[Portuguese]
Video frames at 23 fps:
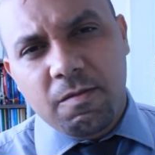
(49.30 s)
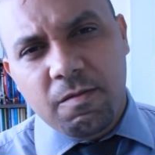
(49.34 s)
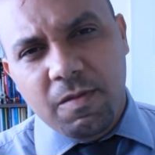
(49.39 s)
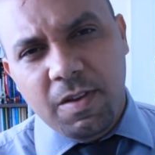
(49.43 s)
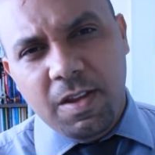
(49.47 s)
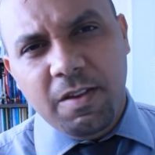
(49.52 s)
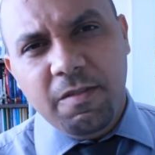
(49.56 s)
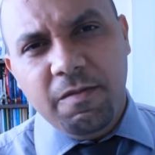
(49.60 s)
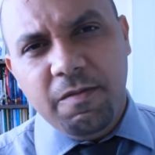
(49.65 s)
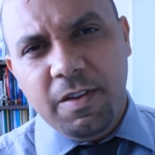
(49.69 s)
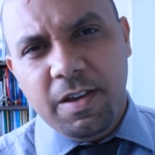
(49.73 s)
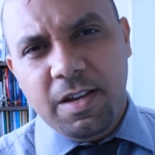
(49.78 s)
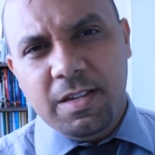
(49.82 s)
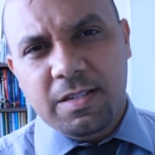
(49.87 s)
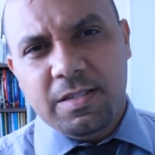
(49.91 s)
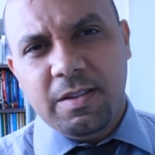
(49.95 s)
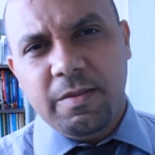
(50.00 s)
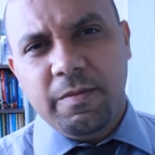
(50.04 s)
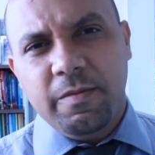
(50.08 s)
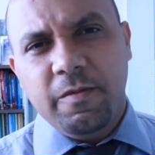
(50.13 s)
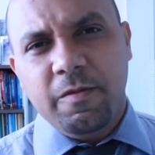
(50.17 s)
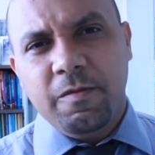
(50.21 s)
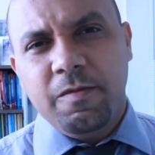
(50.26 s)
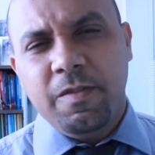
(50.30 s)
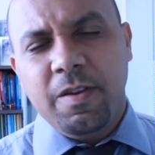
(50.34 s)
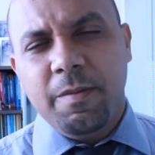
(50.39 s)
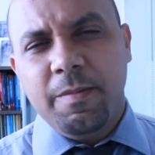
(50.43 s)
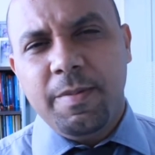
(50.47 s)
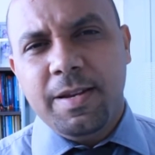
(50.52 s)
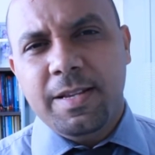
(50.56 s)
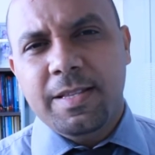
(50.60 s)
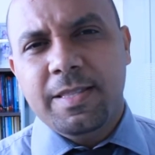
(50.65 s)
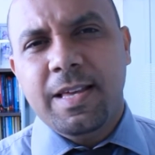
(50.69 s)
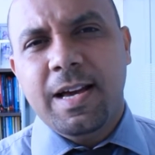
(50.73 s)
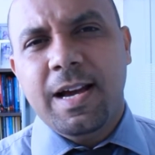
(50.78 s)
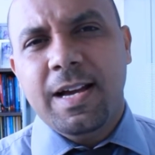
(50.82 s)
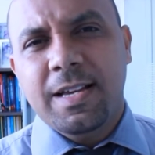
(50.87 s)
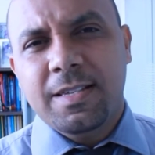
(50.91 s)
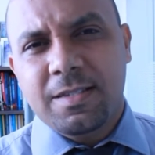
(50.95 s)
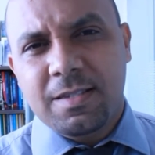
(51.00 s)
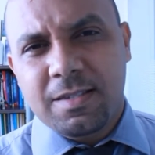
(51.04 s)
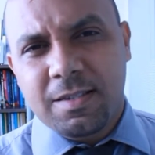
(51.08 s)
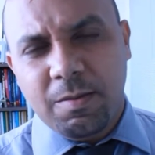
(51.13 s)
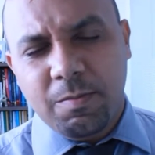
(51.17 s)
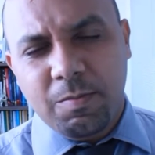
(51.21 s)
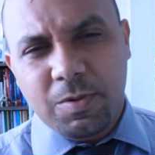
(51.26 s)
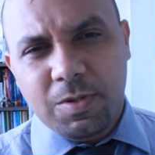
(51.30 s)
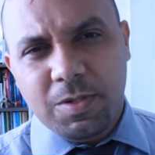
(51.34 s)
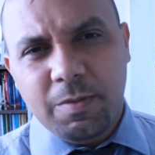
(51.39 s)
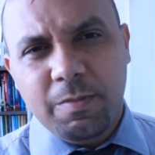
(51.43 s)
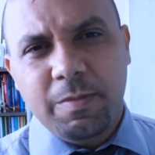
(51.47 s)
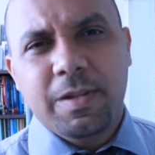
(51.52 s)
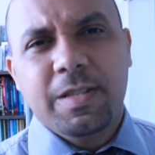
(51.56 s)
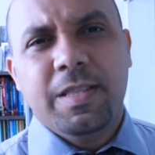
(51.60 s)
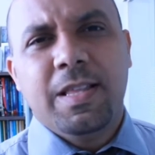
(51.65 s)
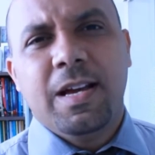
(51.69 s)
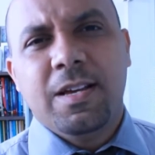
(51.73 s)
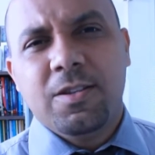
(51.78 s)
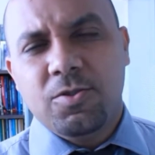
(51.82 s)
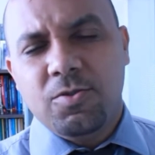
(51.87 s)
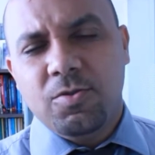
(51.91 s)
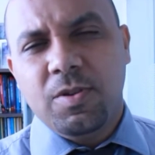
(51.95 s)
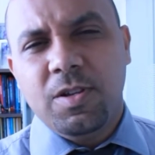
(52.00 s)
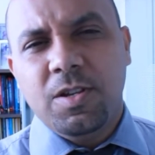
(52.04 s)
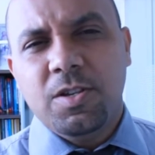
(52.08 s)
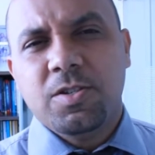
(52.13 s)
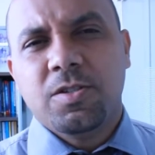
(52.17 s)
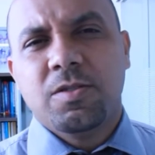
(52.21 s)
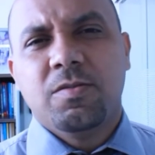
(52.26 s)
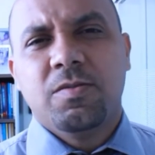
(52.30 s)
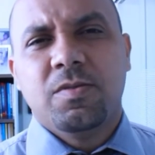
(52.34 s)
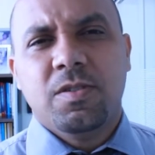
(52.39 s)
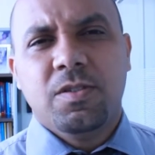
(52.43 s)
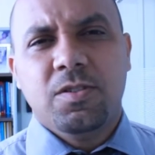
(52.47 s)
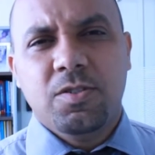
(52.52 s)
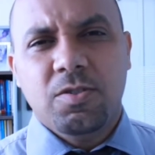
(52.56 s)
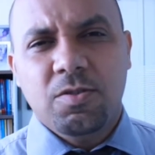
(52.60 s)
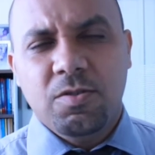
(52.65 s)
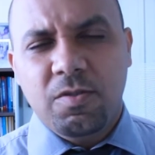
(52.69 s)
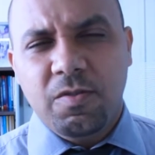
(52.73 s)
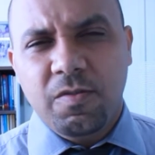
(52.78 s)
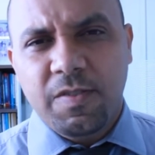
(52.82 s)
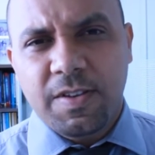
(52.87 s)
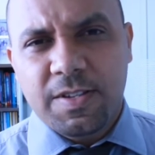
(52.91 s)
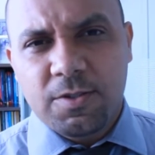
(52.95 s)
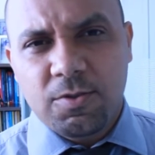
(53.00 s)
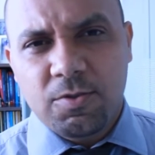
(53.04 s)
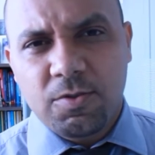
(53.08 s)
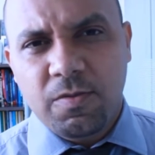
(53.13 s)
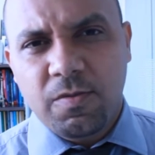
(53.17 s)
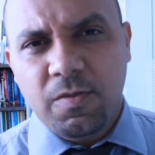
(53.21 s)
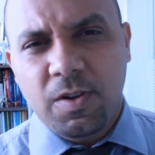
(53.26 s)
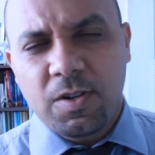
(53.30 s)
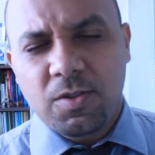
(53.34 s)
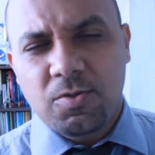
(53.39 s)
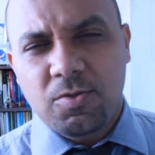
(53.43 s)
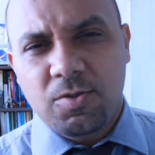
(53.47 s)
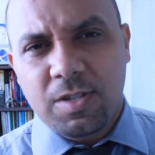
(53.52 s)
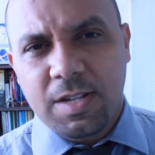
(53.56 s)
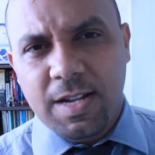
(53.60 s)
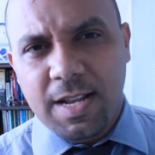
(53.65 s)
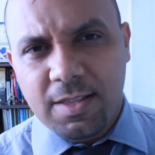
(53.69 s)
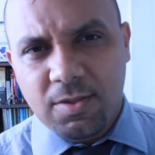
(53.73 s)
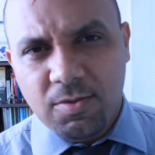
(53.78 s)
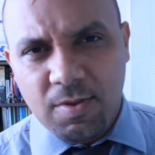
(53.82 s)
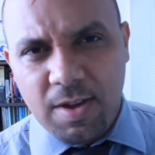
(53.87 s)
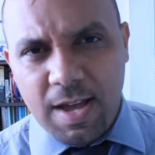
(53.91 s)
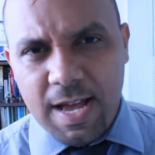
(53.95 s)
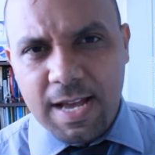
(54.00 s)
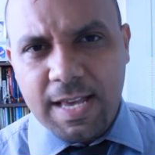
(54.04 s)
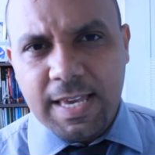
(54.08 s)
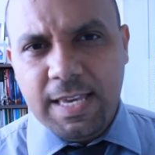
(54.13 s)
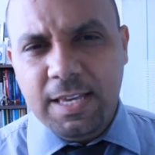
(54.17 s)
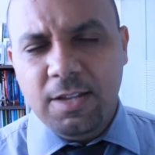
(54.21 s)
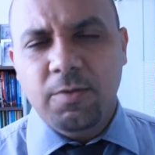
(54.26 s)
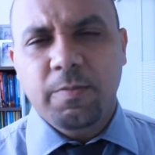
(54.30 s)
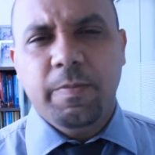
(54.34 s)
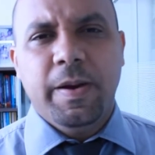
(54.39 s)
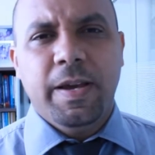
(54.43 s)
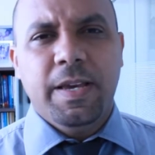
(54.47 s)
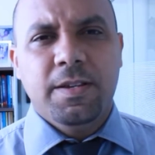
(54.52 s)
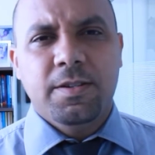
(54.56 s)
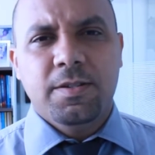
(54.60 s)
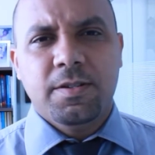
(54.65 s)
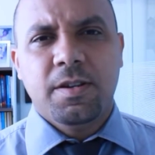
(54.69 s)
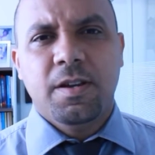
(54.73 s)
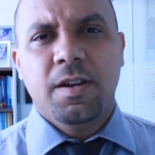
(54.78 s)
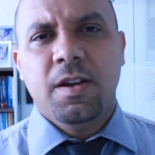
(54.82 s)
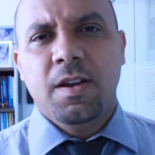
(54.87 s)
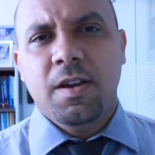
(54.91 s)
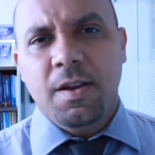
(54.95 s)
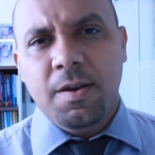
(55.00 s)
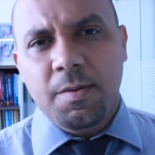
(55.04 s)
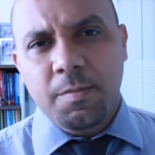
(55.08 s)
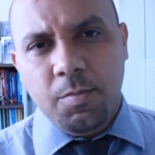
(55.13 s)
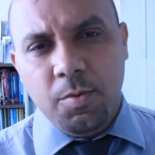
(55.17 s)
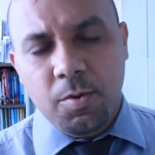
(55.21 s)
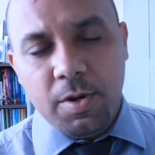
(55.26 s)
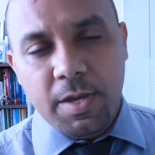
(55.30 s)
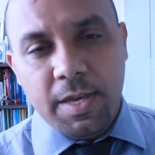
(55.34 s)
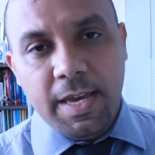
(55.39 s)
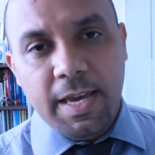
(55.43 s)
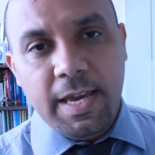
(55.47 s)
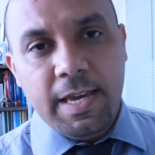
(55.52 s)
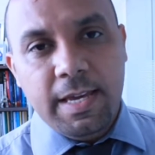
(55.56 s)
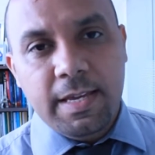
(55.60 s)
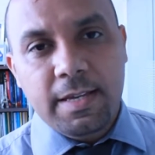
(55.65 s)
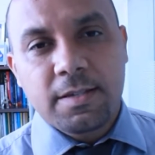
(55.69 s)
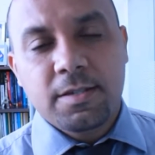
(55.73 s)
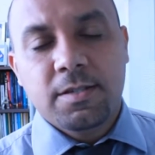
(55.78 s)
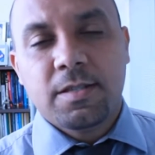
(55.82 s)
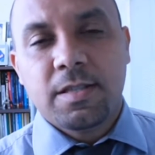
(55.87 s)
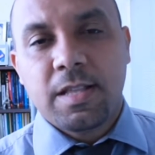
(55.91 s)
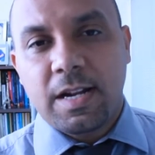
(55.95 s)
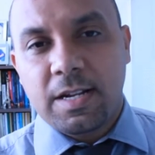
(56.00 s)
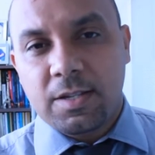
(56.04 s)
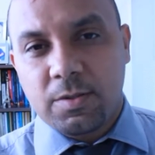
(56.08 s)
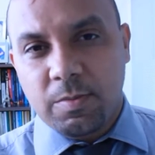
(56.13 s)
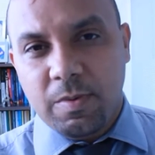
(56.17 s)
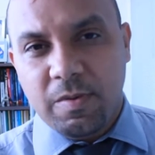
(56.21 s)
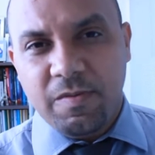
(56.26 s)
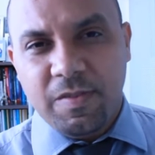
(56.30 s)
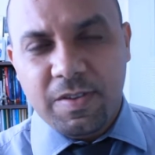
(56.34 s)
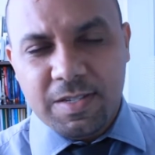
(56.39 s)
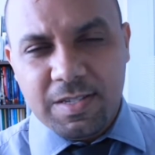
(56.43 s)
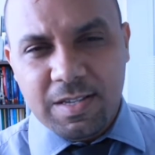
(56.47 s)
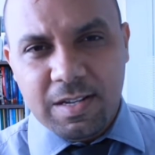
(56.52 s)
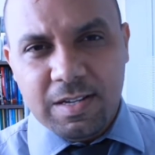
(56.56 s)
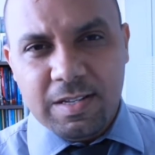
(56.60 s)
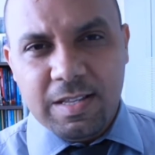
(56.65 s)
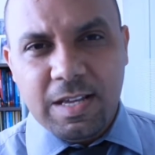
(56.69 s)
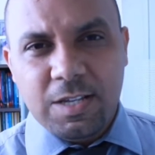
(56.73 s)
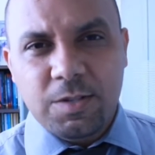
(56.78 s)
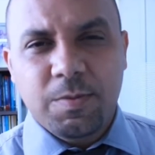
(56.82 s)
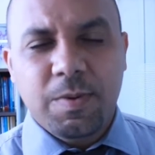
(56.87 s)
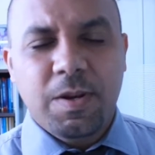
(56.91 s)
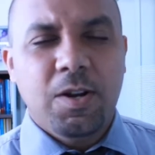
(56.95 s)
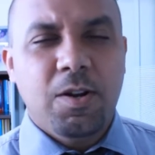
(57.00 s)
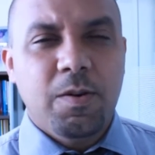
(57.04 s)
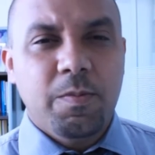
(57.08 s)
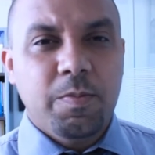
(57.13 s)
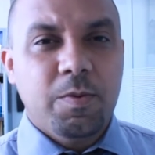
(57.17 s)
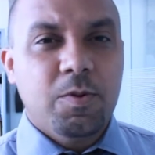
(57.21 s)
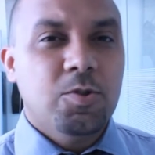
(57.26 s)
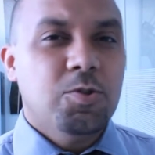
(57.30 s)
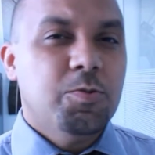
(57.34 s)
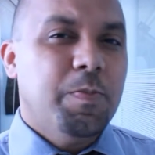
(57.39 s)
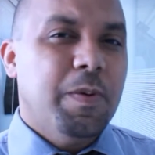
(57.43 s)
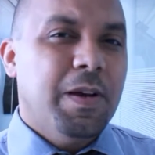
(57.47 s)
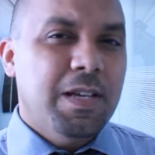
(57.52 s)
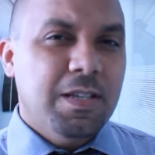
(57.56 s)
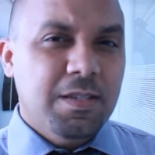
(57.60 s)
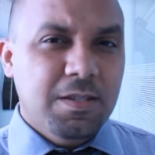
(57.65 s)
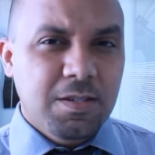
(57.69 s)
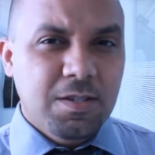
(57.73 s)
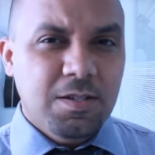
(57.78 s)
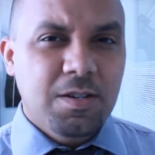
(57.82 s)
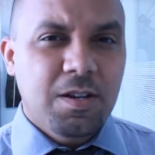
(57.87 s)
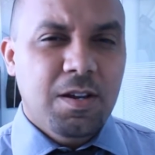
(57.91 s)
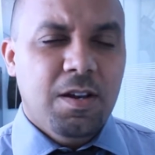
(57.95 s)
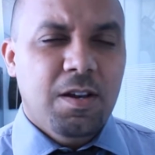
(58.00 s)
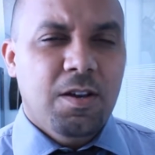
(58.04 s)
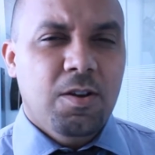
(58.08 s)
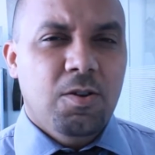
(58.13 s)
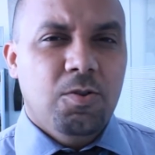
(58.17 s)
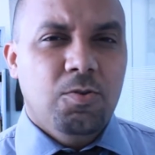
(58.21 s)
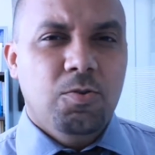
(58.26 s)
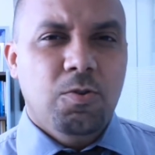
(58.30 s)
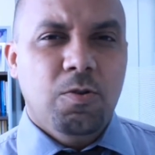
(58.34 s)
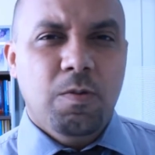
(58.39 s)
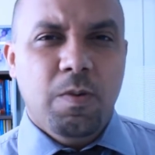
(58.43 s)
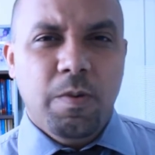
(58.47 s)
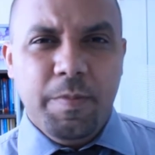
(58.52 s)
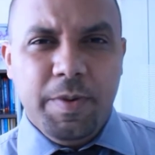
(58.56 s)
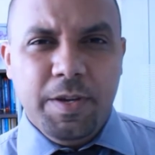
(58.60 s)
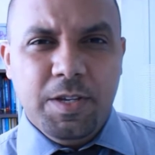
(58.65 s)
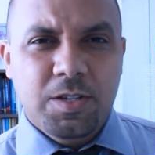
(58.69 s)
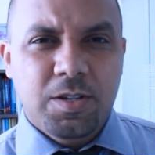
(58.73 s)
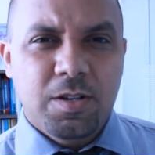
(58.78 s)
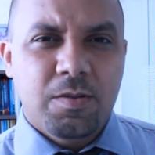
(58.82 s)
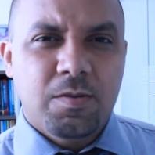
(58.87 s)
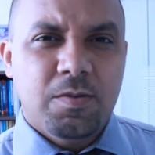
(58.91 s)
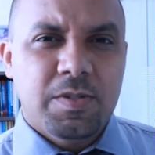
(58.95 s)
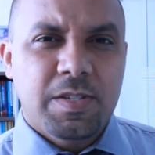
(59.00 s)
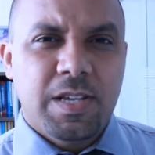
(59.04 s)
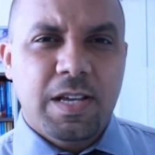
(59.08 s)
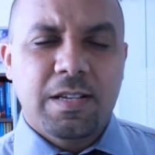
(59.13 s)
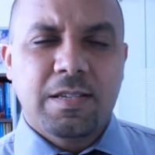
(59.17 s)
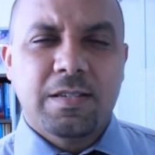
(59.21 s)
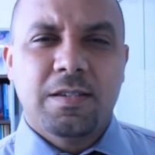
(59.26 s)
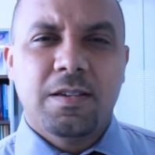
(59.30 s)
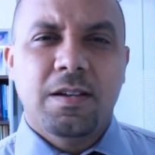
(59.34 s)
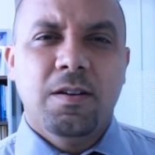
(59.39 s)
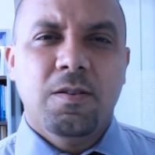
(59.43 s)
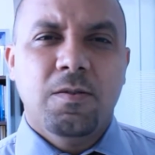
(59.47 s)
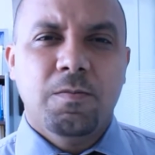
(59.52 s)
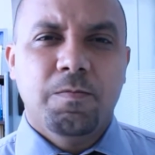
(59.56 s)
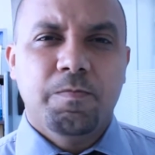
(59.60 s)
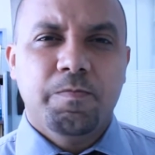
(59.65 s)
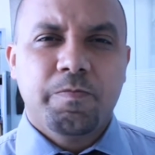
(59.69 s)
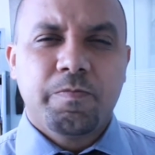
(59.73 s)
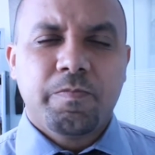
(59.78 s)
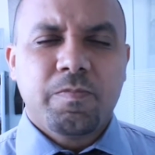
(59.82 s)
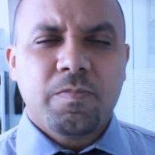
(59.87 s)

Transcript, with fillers: verifique essa viabilidade, essa possibilidade jurídica no sentido de fazer o divórcio direto aqui no país, porque aí te traz uma facilidade melhor. Porque os países normalmente anglo-saxão,